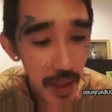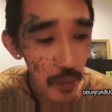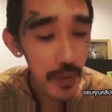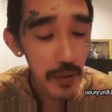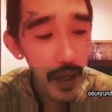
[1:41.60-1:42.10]
ผ
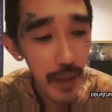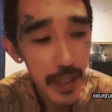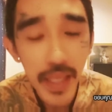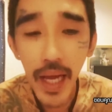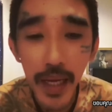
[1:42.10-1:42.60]
มคิดว่าประ
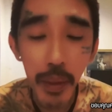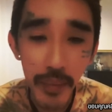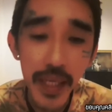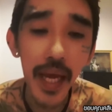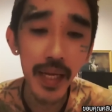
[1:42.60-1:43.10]
เทศไทยมัน
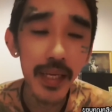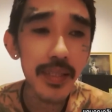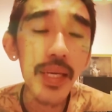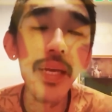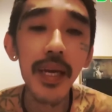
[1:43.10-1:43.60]
มีเด็ก
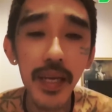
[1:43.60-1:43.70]
ที่